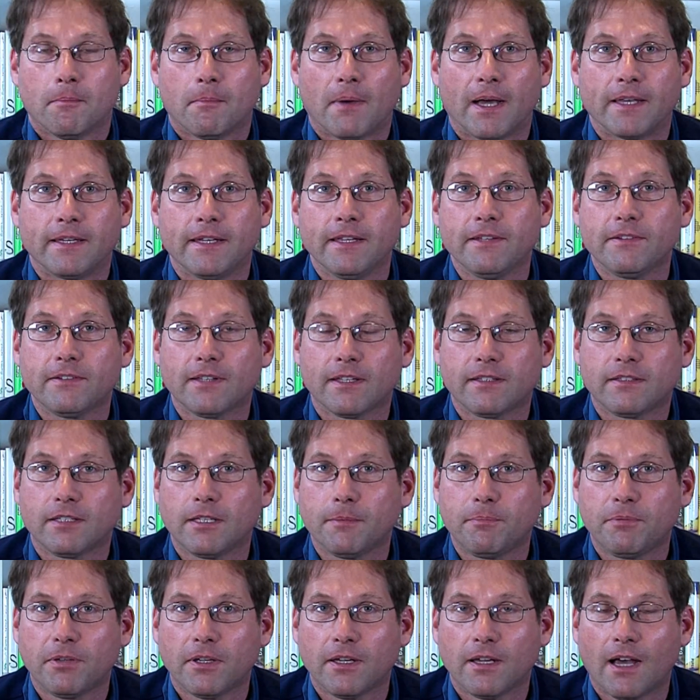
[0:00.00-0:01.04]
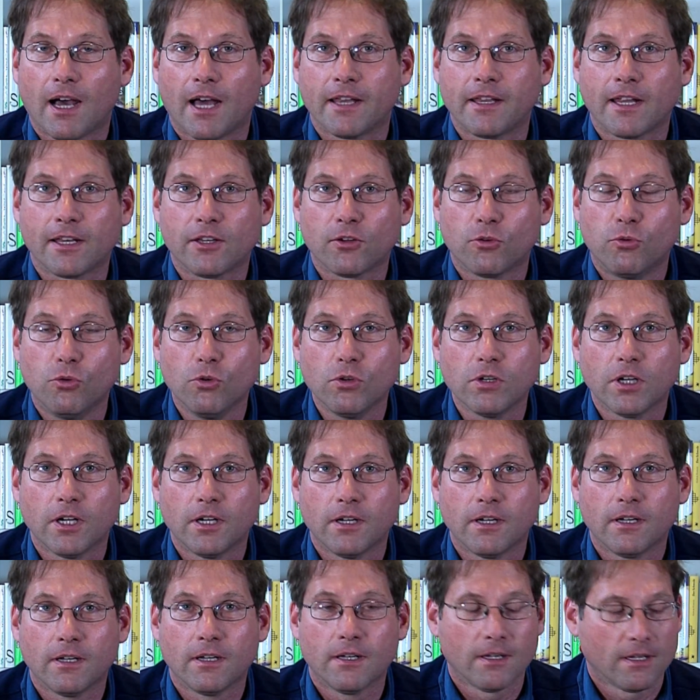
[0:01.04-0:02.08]
Mein nächster Tipp, Annette Huck,
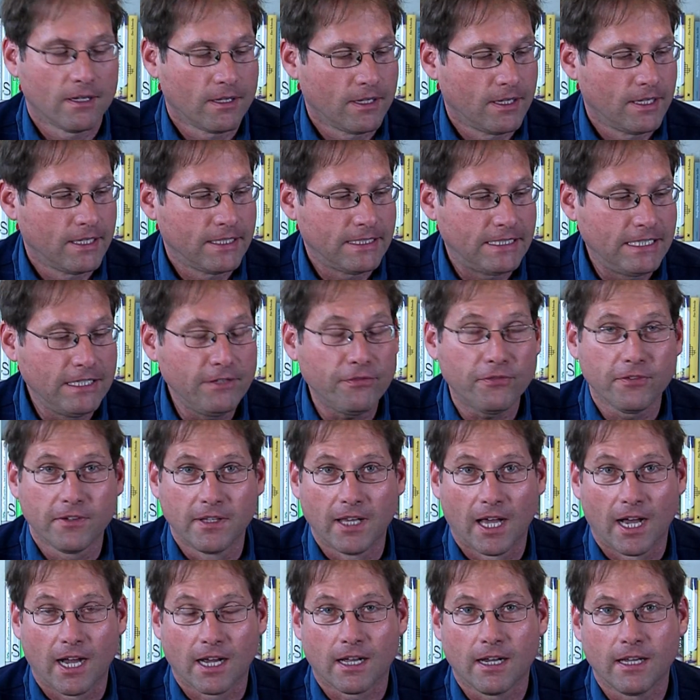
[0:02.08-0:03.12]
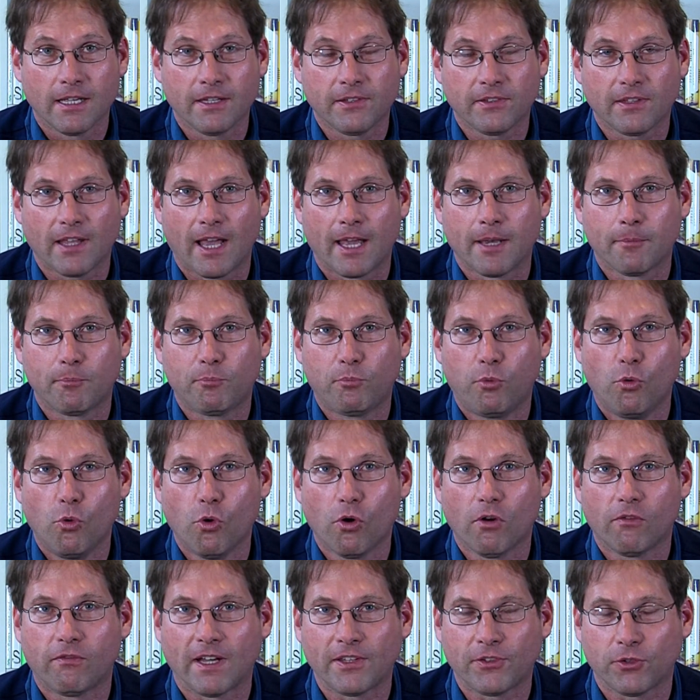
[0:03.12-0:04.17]
Tiefenlager ist ein
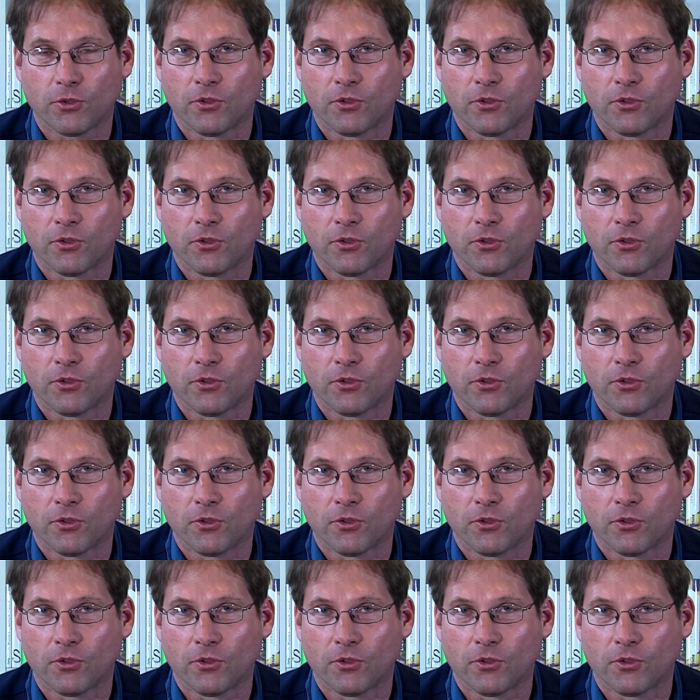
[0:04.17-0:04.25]
Buch, was